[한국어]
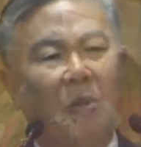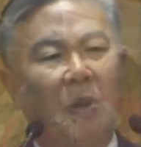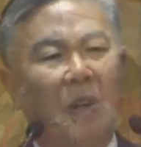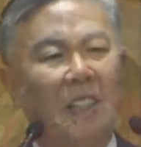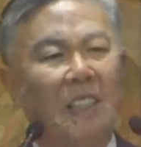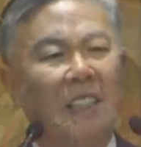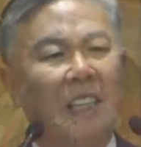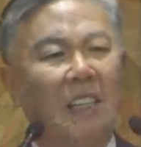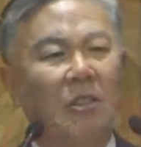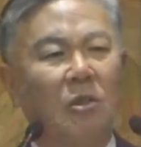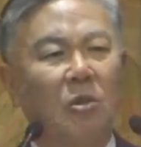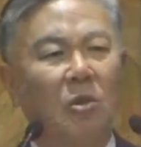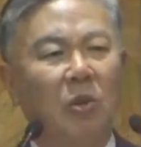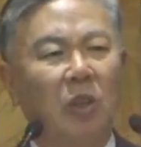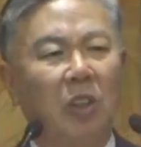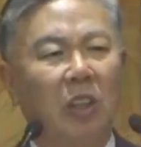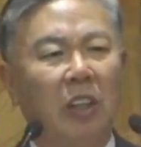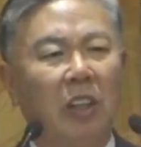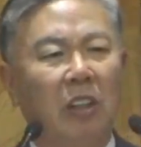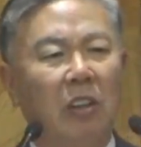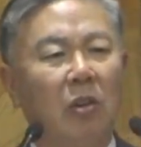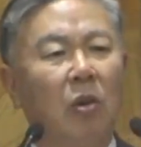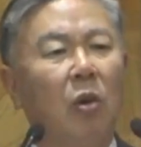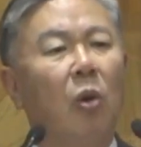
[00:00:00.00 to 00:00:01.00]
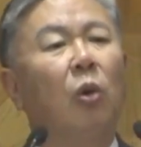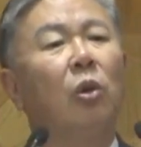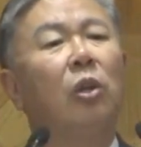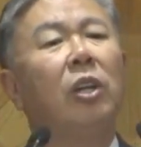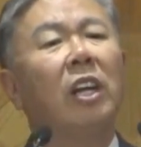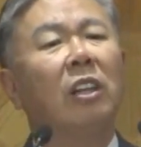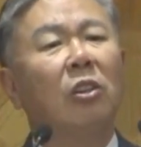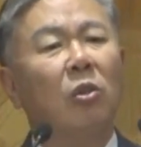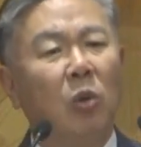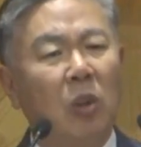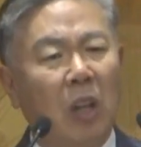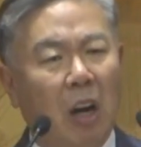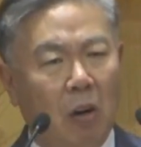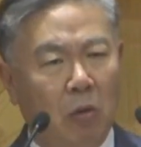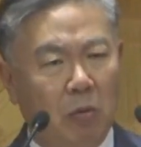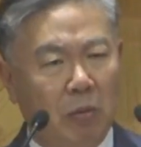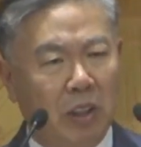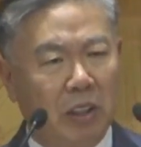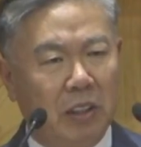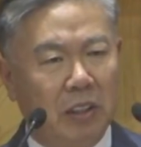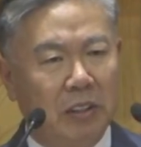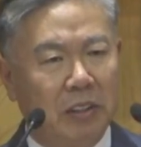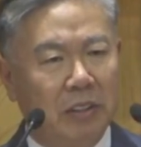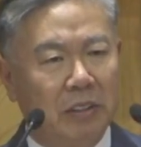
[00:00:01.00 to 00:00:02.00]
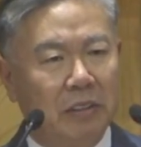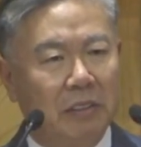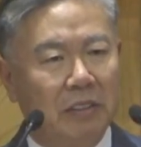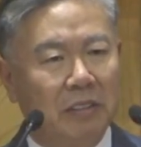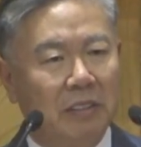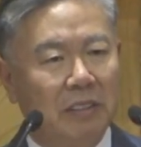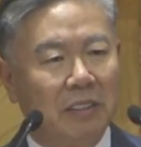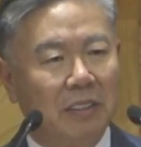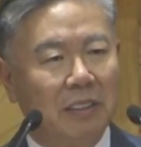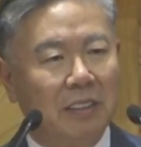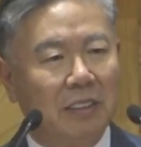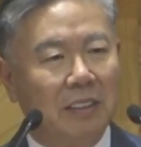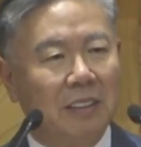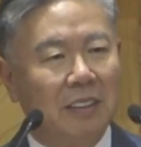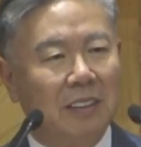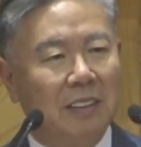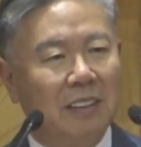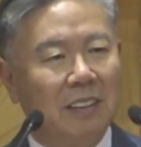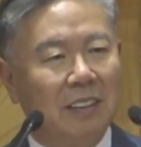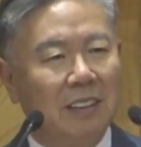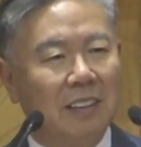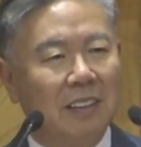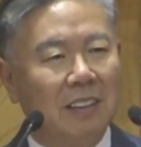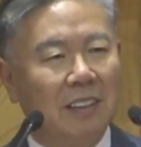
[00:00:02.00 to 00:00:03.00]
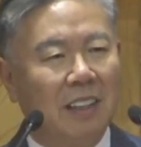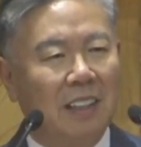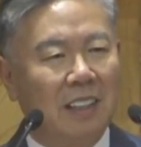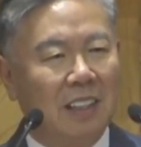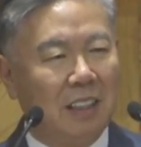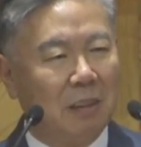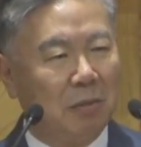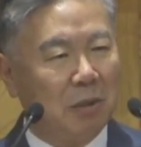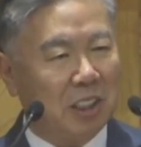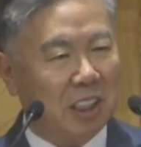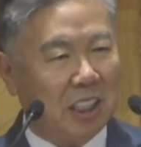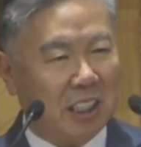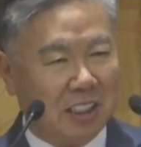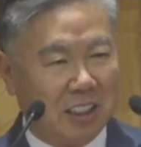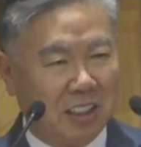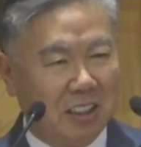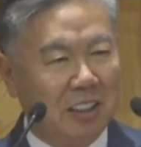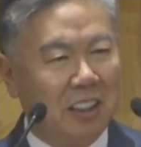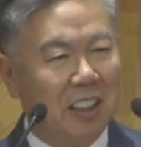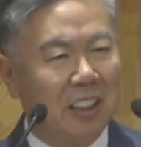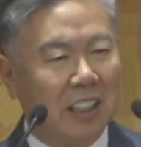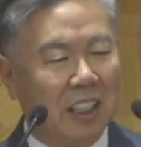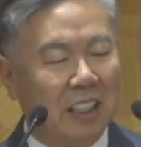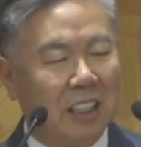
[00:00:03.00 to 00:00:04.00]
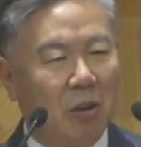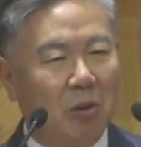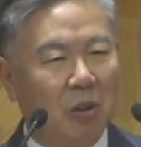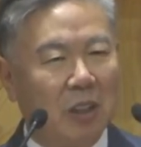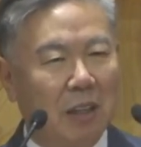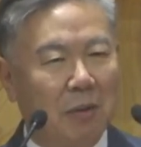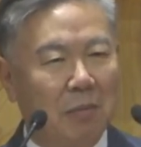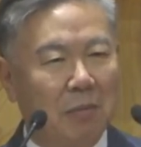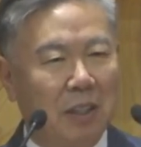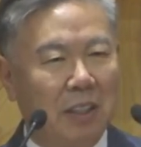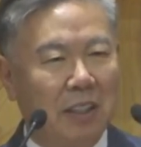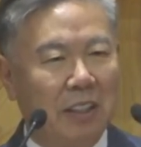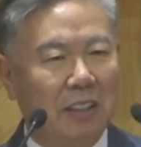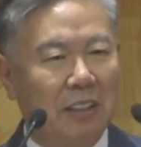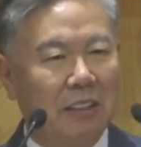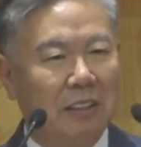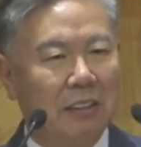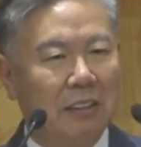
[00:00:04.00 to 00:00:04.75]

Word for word: 하는 약속이 어디에 또 나옵니까? 하나님을 잘 숨길 때 나온단 말이에요.